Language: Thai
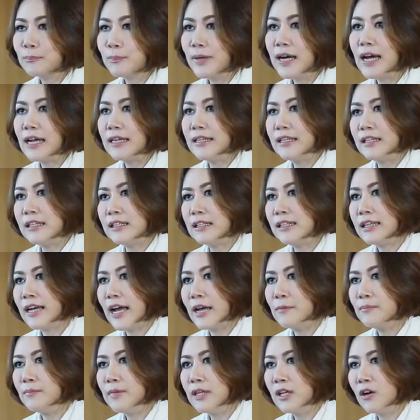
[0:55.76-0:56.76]
เมื่ออดีตใคร
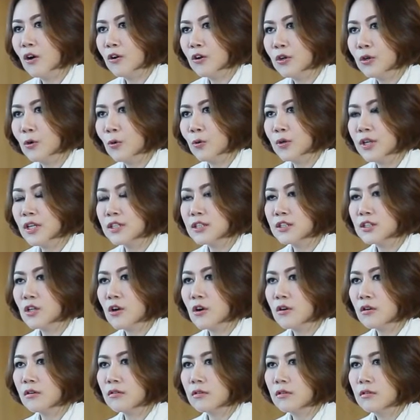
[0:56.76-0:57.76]
มีคอนโดเนี่ยจะต้
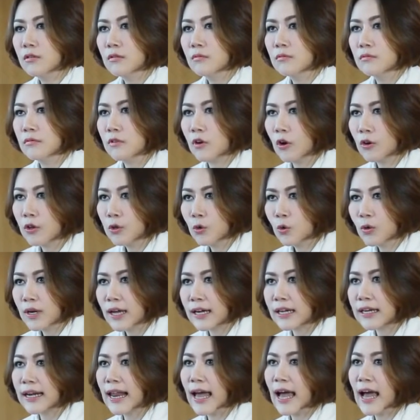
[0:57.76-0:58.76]
องคอนโดหลั
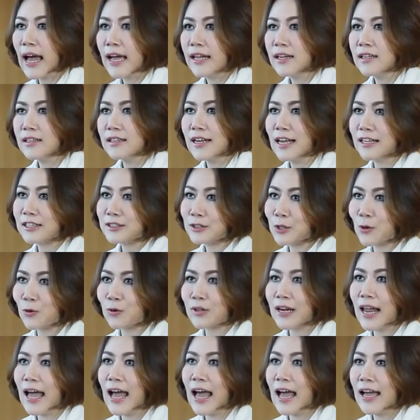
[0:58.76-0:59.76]
กล้าน หลัก
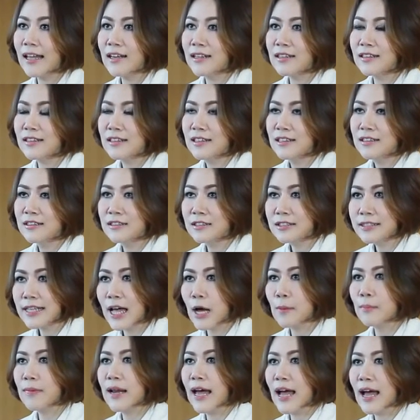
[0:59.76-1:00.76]
2 ล้าน หรือ
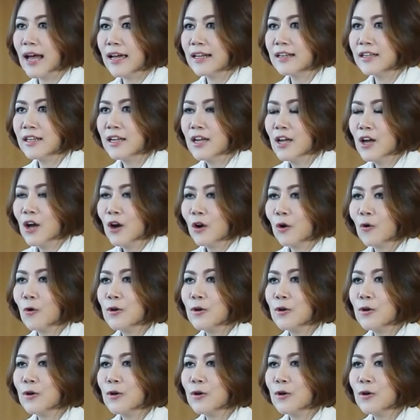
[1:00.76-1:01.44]
3 ล้าน ค